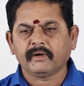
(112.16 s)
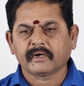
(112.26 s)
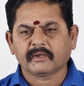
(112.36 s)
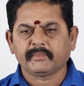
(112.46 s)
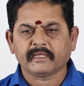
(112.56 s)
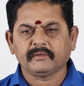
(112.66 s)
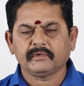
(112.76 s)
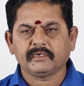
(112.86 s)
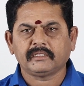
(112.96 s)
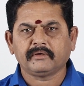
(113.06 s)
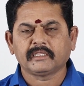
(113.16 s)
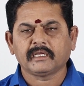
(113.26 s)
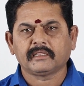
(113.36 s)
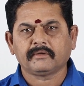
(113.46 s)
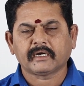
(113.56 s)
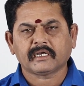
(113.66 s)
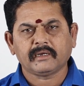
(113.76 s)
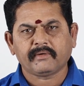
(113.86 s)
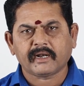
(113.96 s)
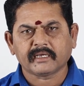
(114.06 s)
வக்கரம் அடையும் அது வந்து அந்த
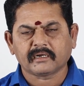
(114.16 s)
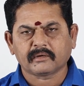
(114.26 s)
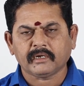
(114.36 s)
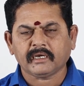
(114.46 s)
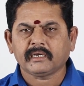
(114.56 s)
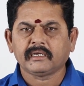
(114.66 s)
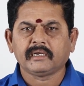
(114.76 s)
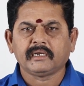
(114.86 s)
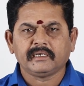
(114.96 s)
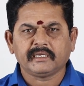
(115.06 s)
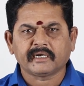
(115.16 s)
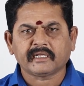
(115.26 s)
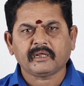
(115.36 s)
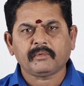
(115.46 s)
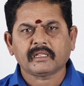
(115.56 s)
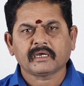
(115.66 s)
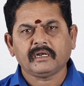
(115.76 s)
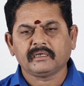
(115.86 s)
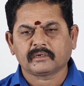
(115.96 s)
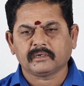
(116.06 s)
வக்கரம் எவ்வளோ நாளைக்கு இருக்கும்னா இரண்டரை
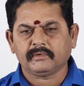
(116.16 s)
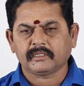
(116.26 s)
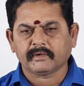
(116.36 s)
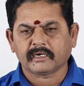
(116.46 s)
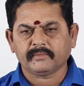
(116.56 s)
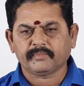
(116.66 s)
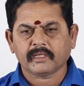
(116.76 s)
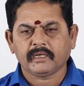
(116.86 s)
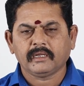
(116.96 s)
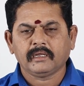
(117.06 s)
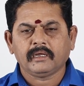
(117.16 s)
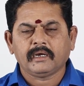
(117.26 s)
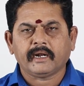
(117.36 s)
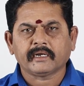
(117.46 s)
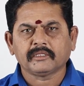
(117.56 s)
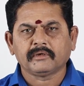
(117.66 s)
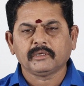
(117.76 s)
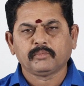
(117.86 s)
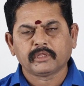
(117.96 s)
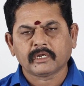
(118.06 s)
மாதங்கள் இருக்கும் அந்த வக்கரம் அடுத்து
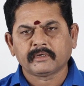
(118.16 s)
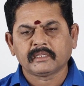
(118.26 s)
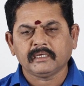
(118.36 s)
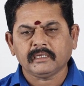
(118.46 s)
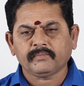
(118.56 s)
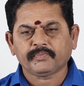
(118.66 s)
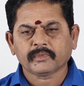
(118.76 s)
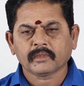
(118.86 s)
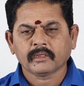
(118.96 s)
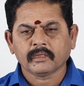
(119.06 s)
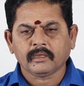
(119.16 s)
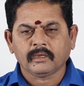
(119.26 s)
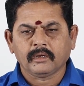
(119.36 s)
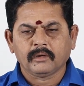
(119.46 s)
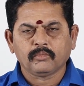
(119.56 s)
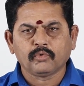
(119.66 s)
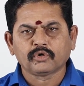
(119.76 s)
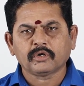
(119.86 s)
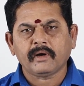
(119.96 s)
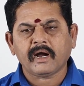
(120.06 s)
வந்து புதன் வந்து
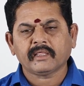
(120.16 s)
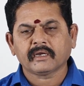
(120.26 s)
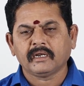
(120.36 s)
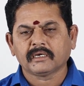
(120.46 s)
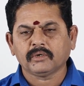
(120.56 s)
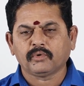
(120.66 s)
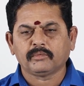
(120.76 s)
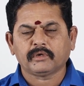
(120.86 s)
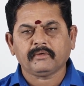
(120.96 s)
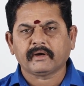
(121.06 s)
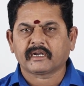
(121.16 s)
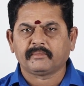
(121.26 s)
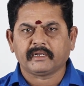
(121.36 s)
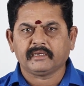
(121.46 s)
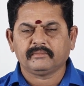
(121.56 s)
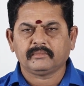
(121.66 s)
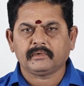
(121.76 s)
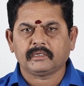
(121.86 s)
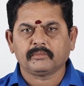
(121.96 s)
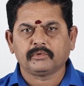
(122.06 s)
மூன்று மாதங்களுக்கு ஒரு முறை வக்கரமடையும்
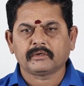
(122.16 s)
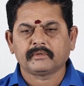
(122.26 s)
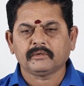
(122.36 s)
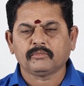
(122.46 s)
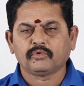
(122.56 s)
அந்த புதன் வந்து